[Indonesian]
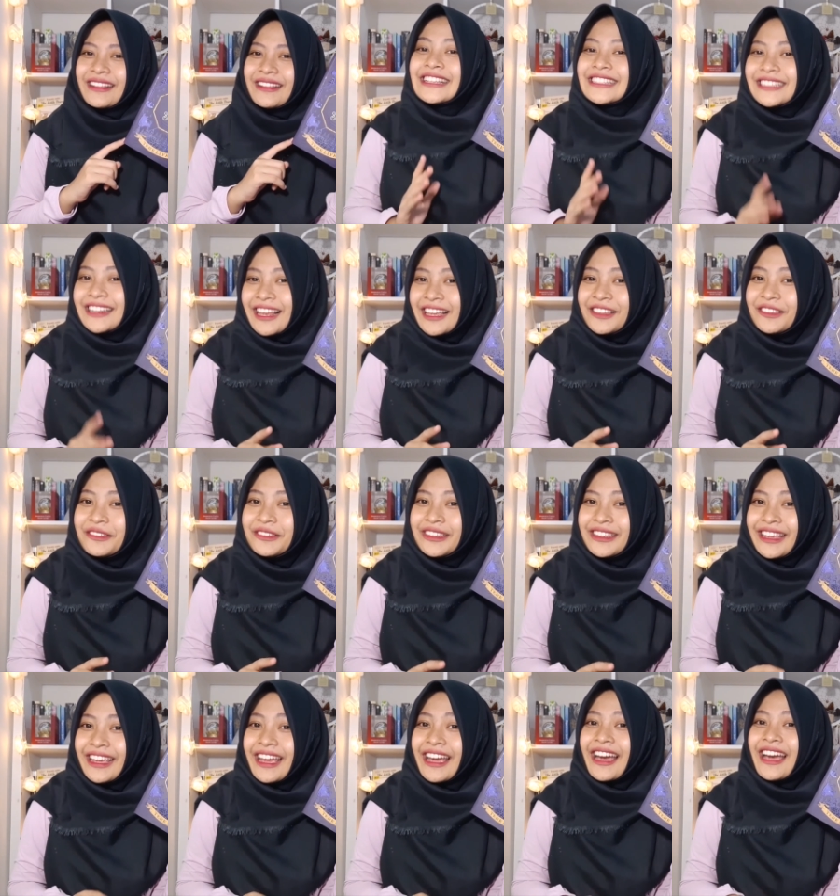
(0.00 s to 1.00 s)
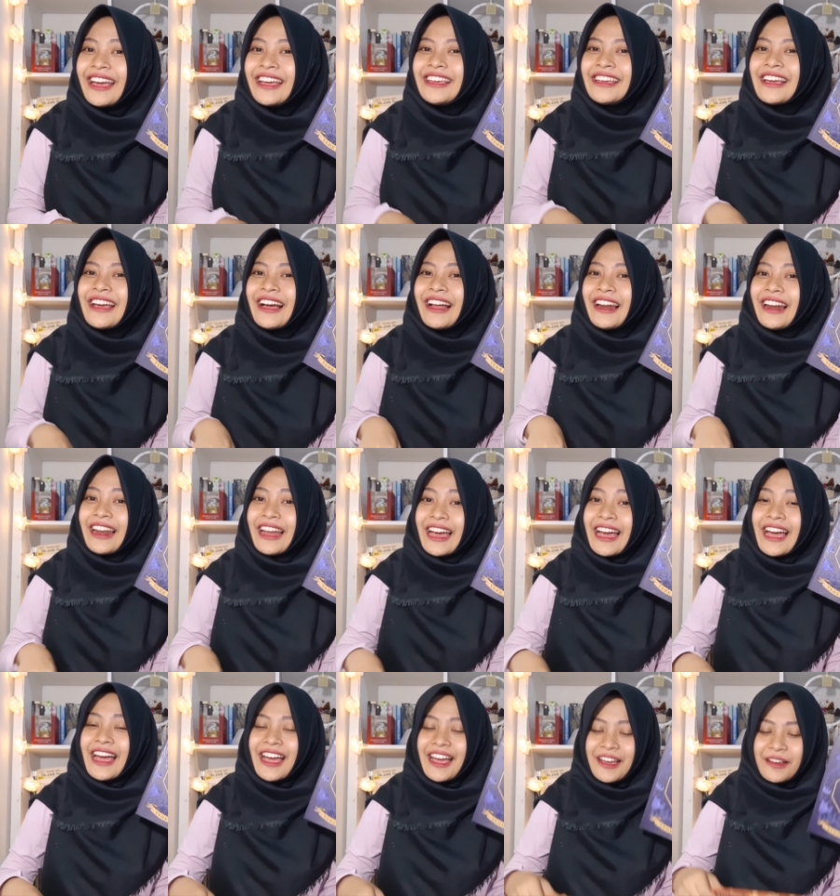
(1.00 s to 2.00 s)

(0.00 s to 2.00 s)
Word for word: Selanjutnya ialah